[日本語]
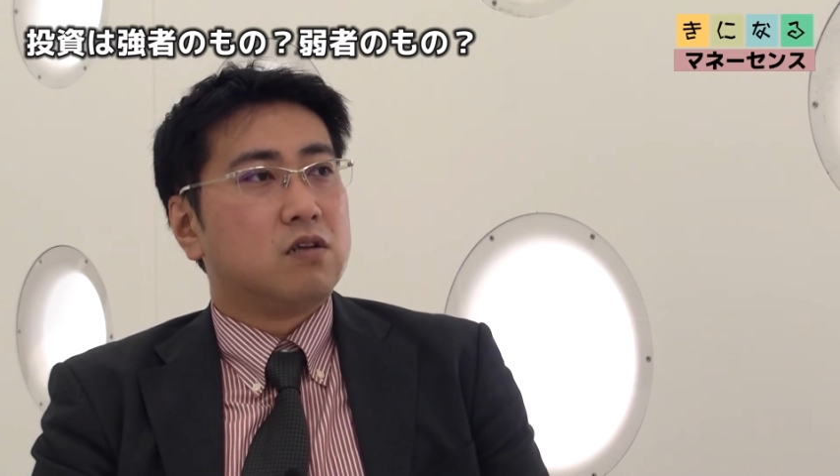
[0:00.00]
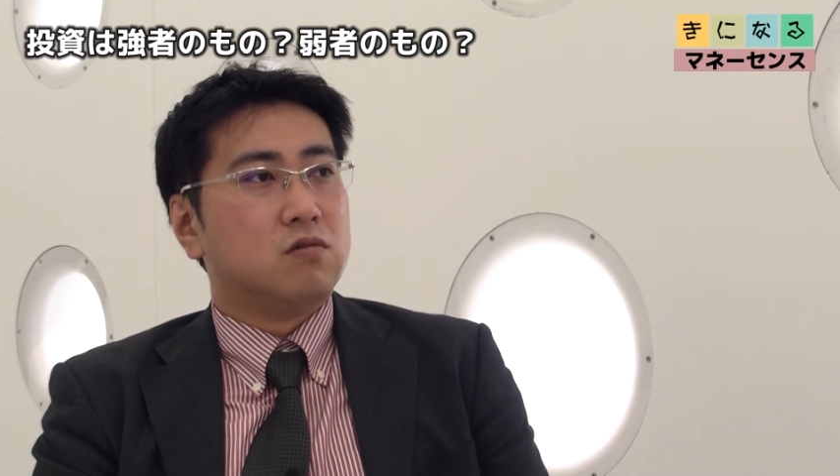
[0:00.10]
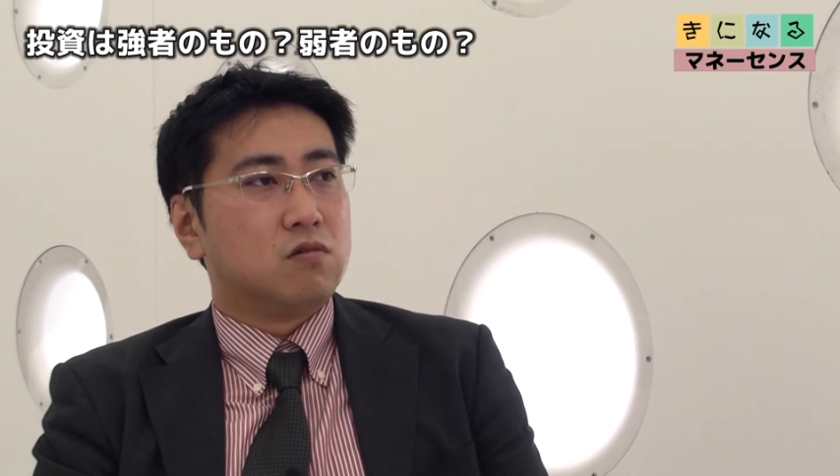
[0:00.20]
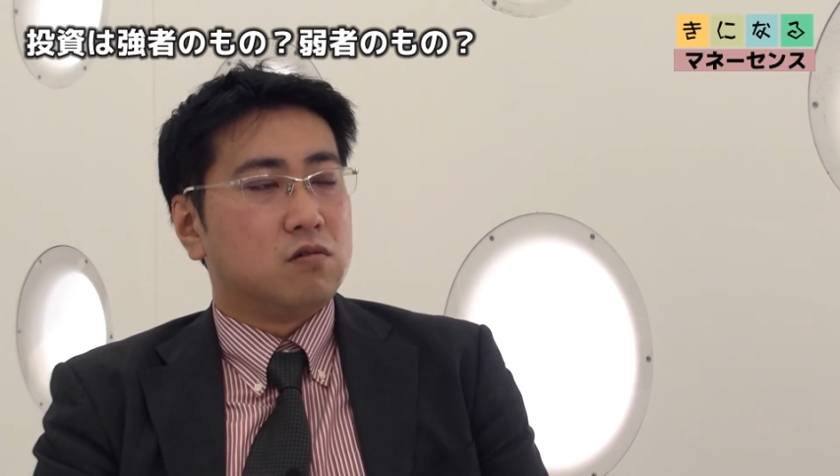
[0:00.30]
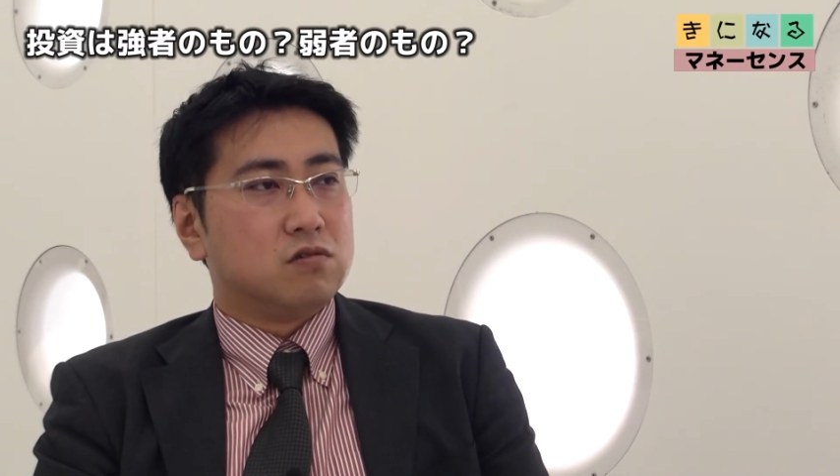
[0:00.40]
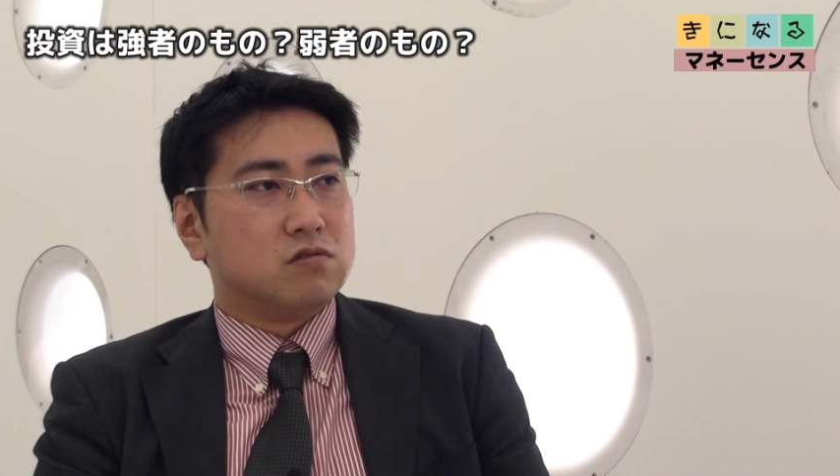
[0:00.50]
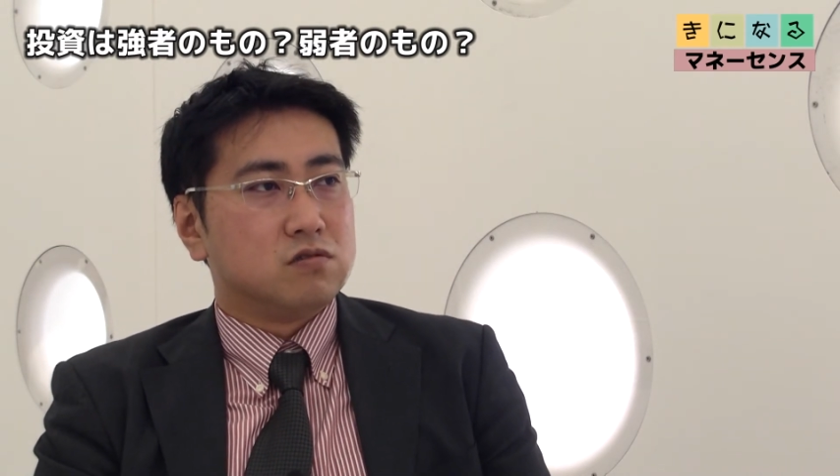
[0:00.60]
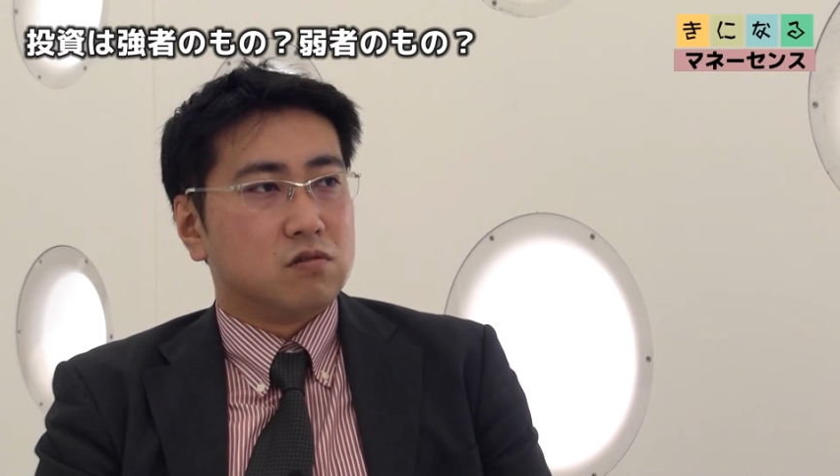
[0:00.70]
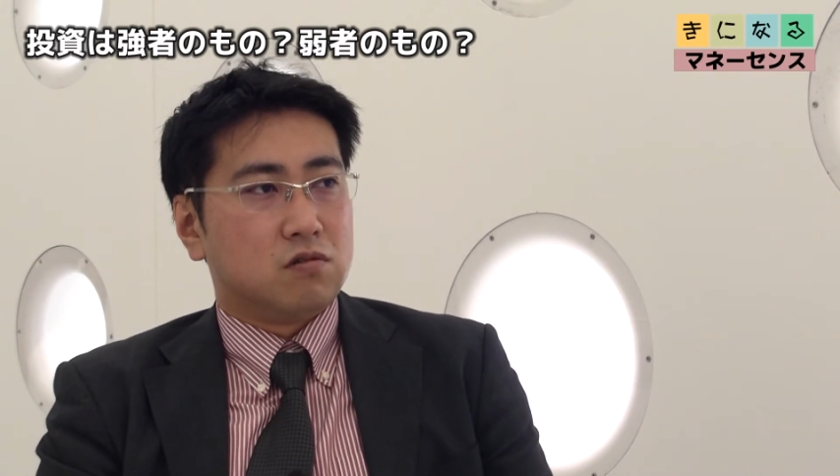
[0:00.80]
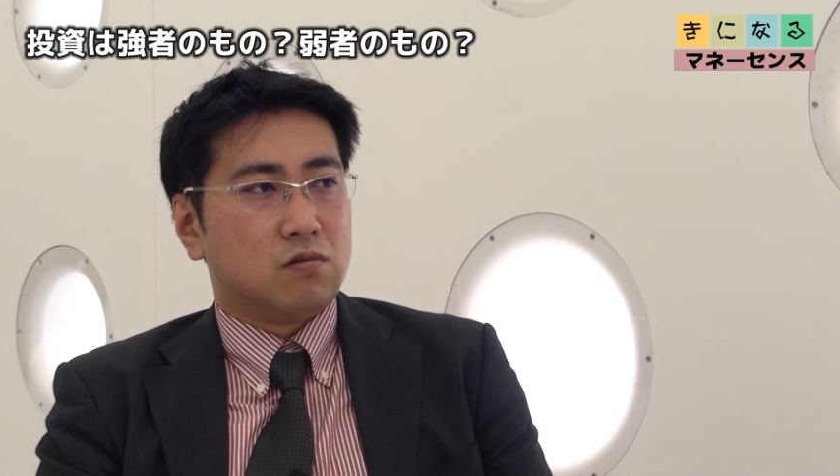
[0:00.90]
どうこうい
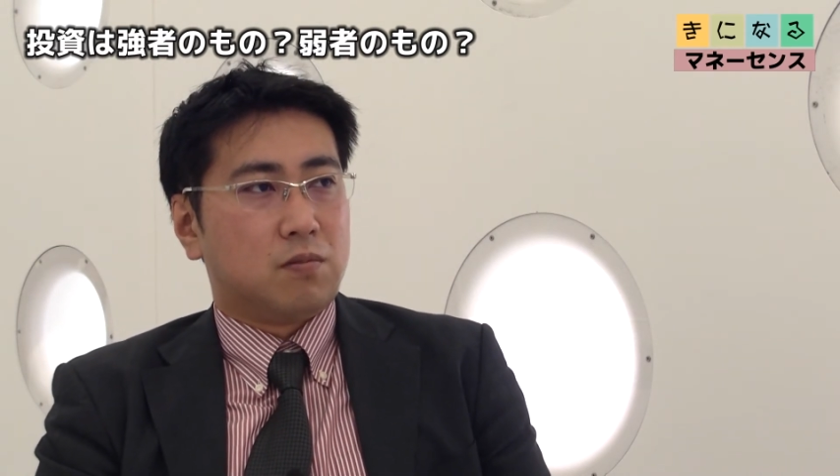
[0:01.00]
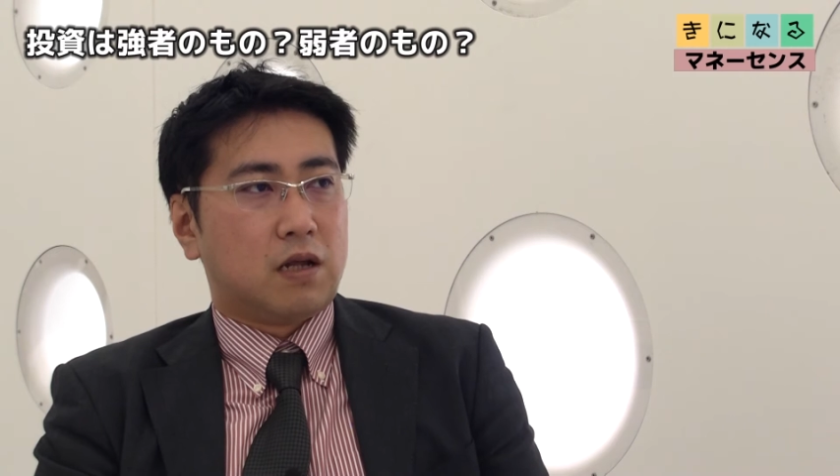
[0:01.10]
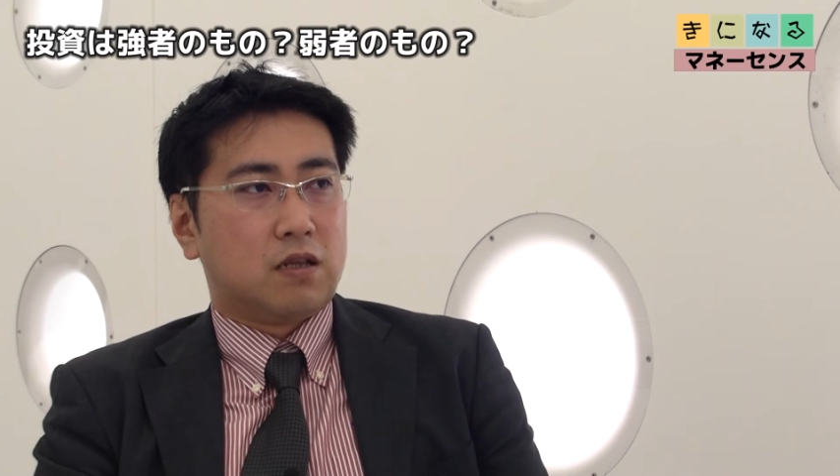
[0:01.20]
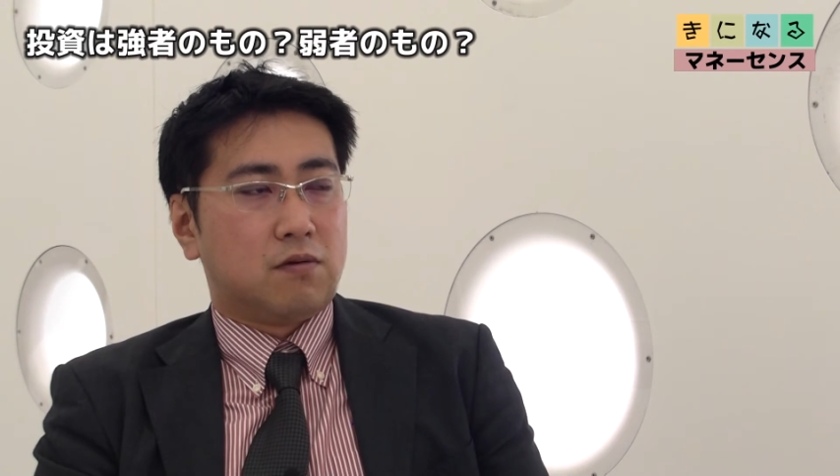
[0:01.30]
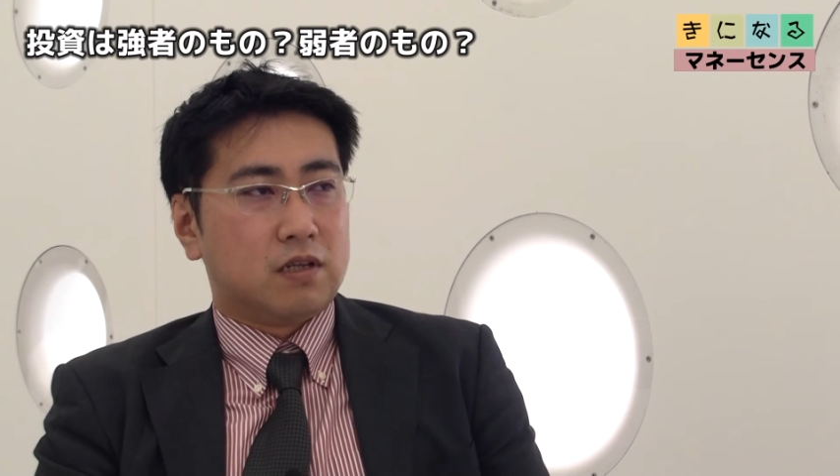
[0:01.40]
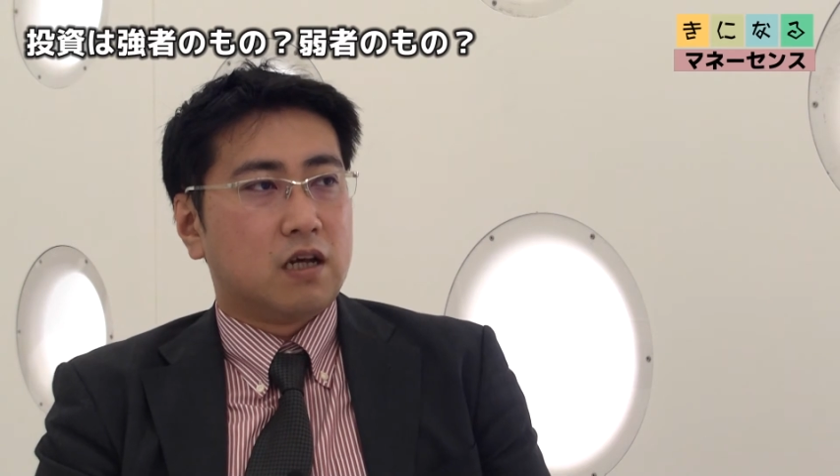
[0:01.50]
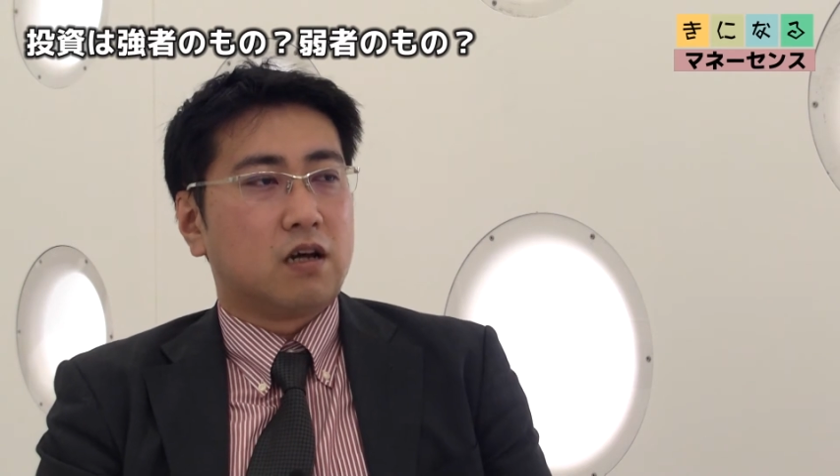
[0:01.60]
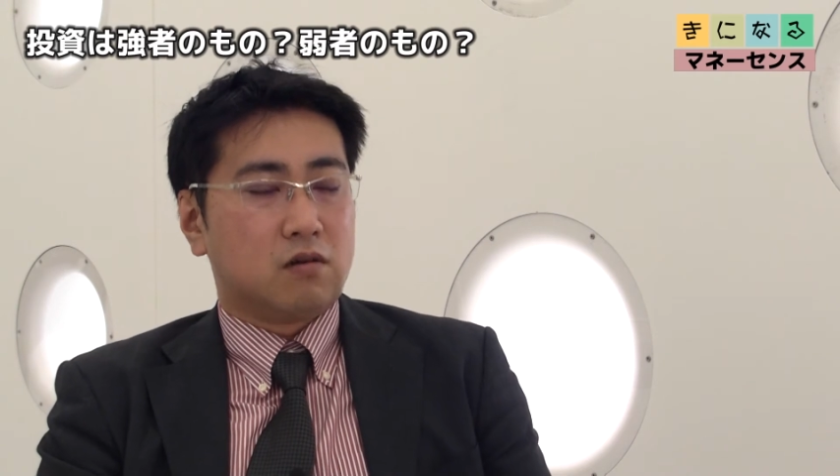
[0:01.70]
う言葉ではない